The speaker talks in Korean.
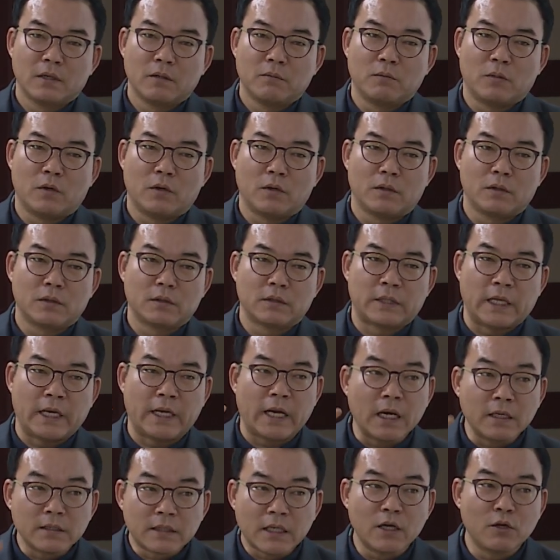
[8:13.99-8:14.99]
뭐
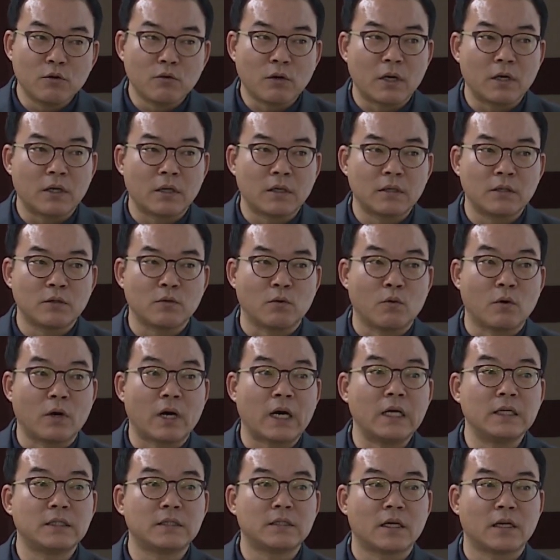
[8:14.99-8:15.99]
대량 사육하는
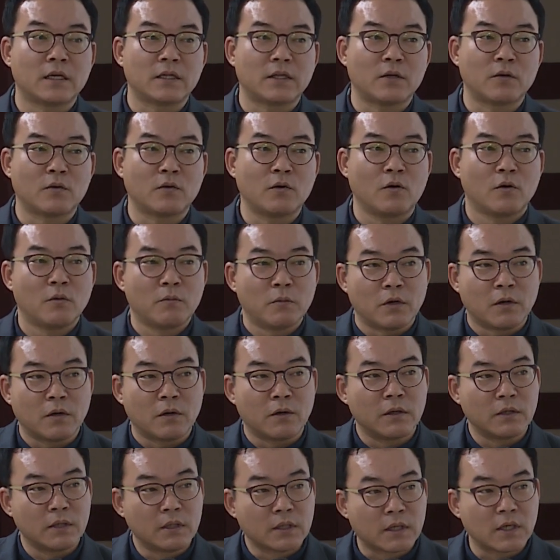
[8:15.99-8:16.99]
농가가 있어야 되고
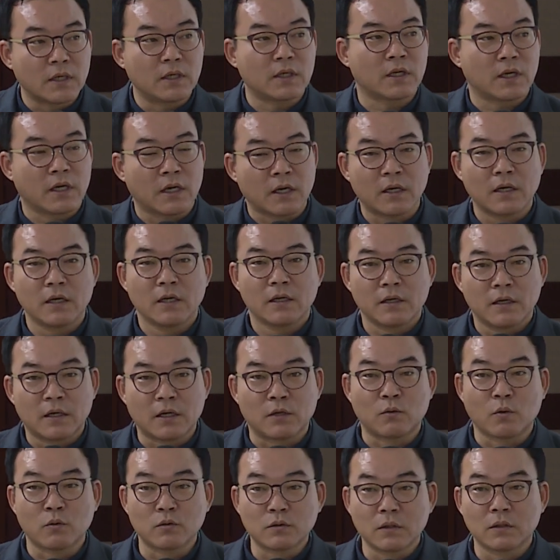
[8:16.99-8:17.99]
뭐 이렇게 이렇게
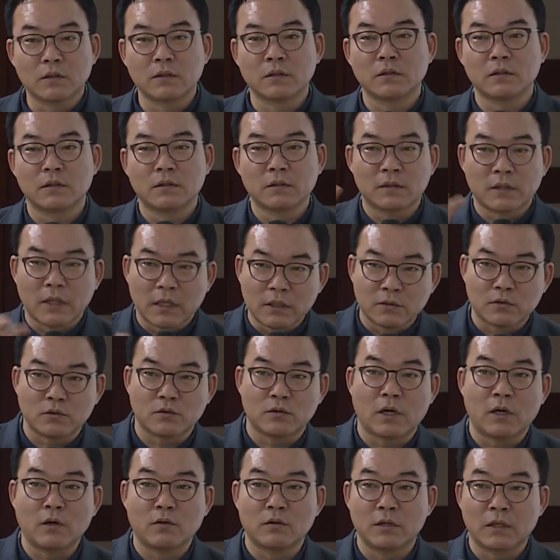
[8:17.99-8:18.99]
이래 독성
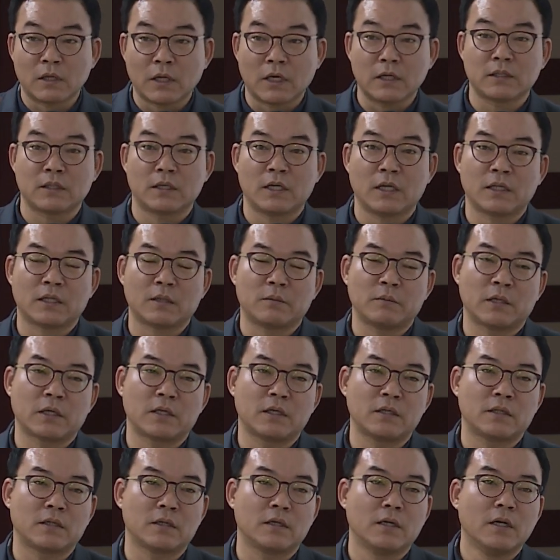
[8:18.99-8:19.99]
테스트도 하고 여러 가지를 해야 됩니다.
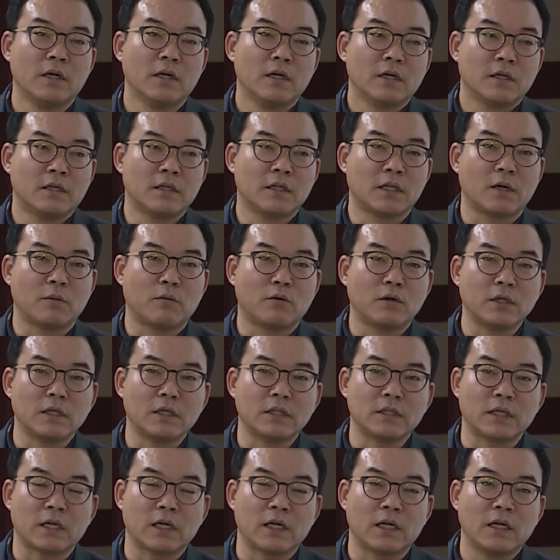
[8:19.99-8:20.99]
그러다 그러다 보니
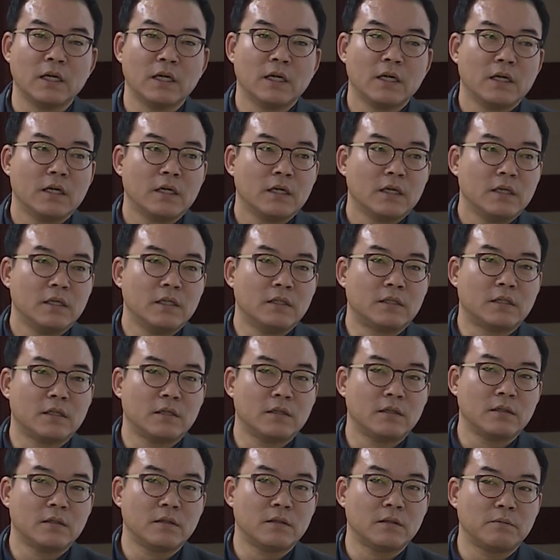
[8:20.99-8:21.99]
이제
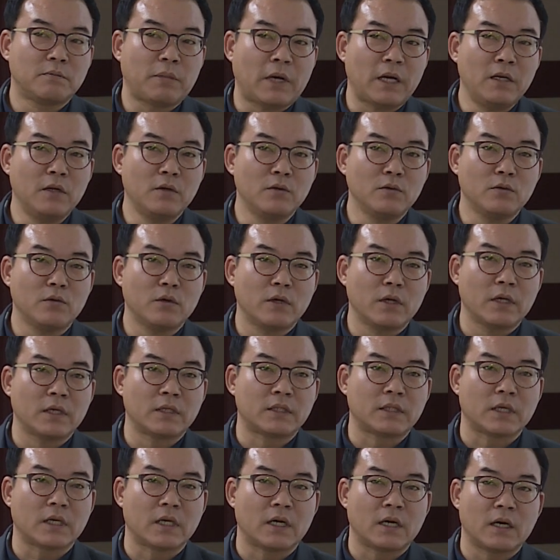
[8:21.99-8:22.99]
2008년도에
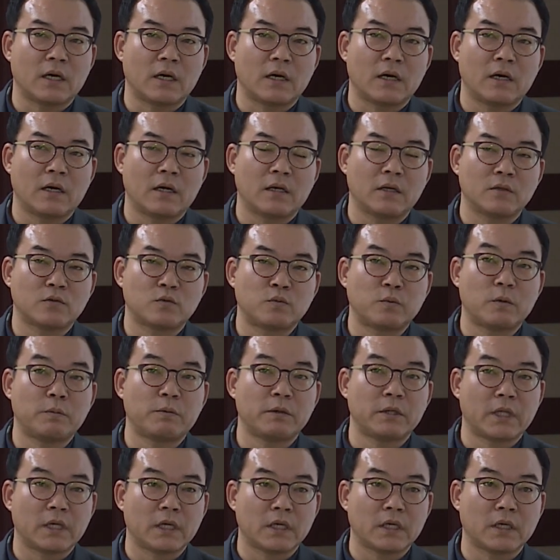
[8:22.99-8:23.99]
제가 수풀
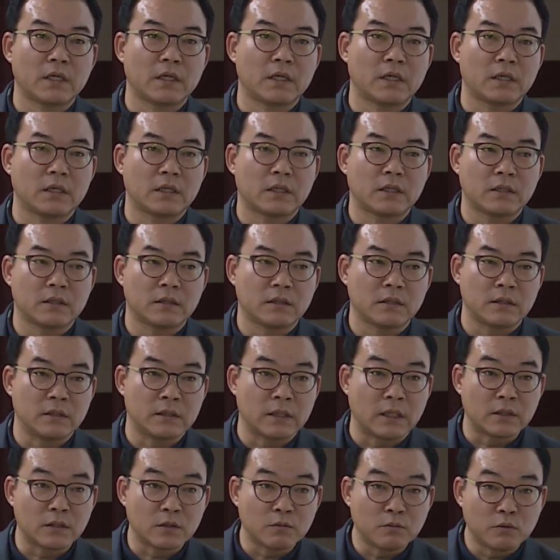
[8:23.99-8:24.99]
번데기 그
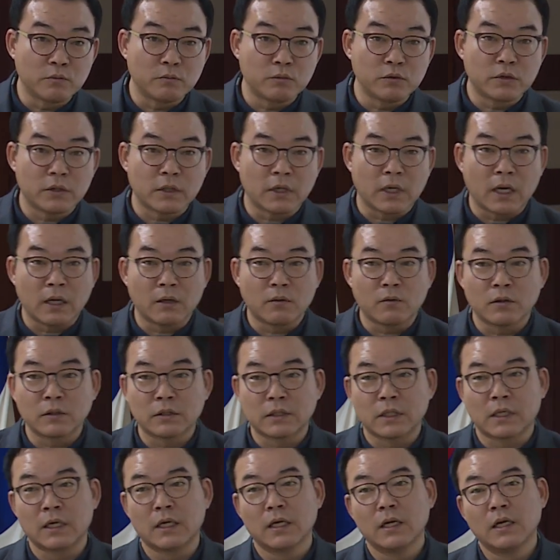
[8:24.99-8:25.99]
영양성분 분석하고
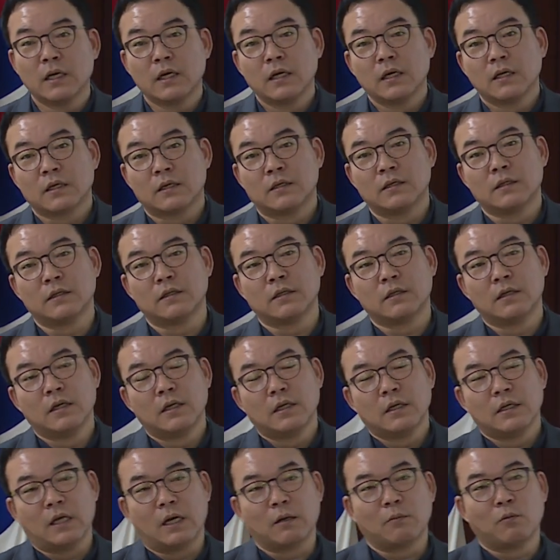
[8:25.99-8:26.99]
이제 그걸
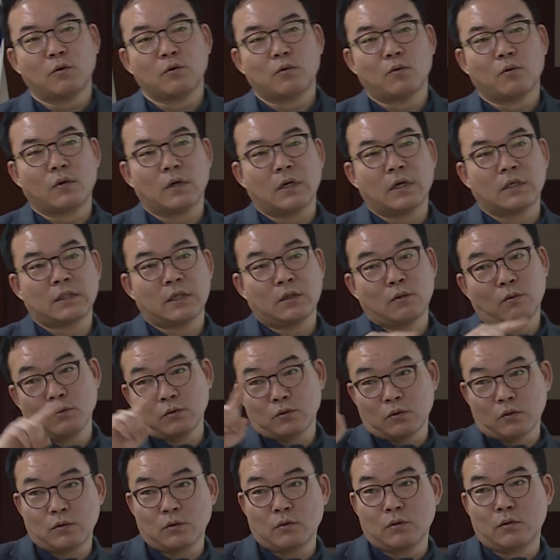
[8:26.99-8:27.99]
양봉농가 새로운
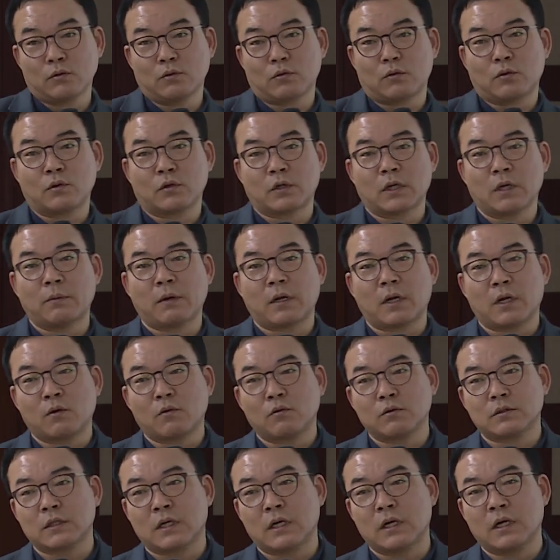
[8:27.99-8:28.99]
소득원으로
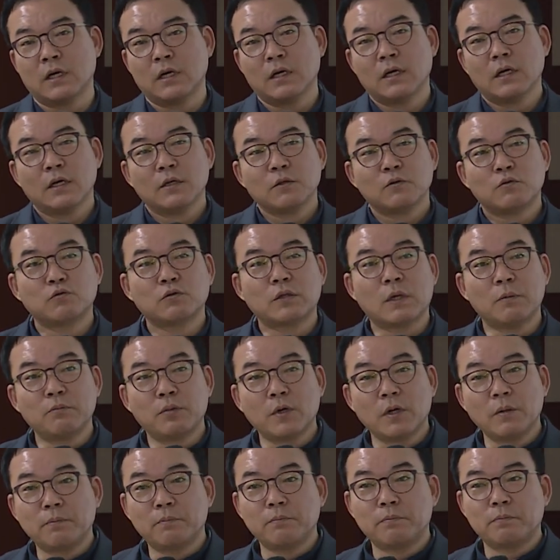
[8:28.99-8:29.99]
개발하고자
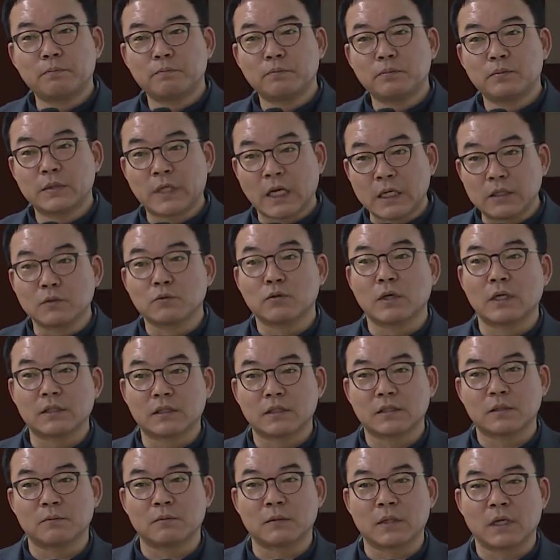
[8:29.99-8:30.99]
축산법 개정도
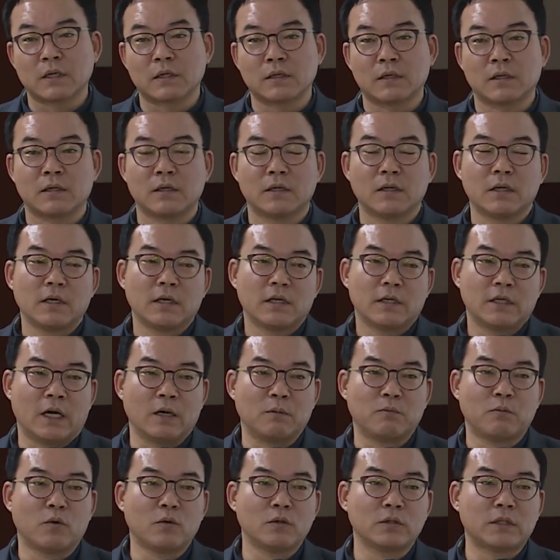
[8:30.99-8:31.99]
했습니다. 그
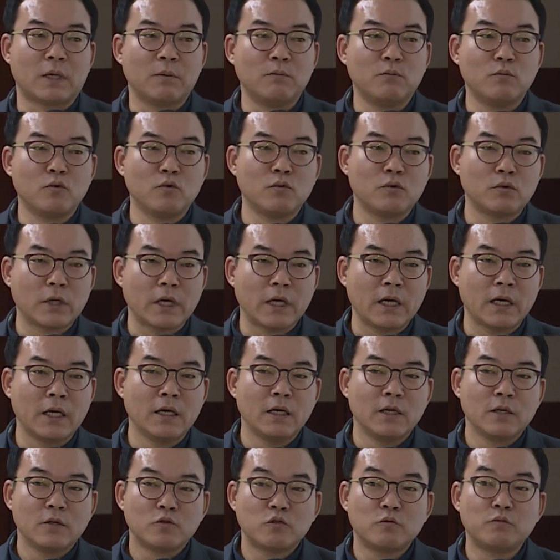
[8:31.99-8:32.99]
양봉
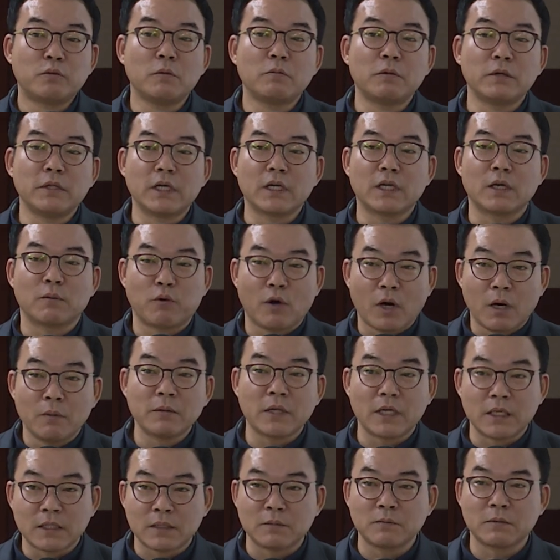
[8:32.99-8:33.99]
산물에 숯불 번데기가
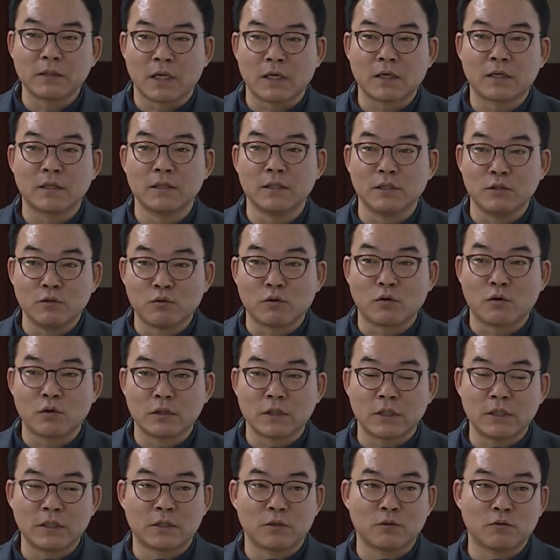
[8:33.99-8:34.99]
포함되어 있습니다. 그 이후로
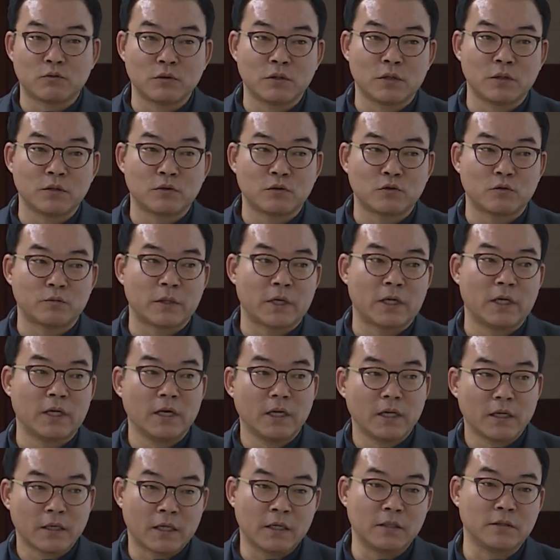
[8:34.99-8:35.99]
이제 2009년쯤에
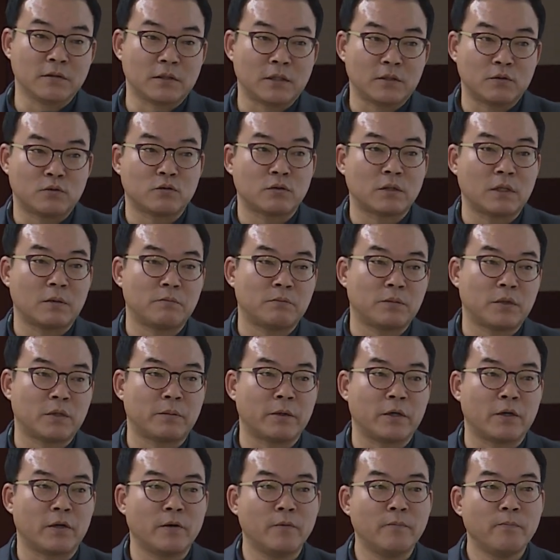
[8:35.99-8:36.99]
개정된
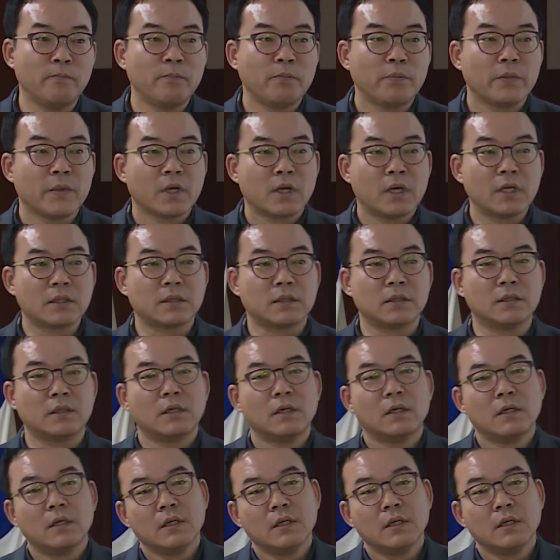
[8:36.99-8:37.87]
축산법에요. 이 그래서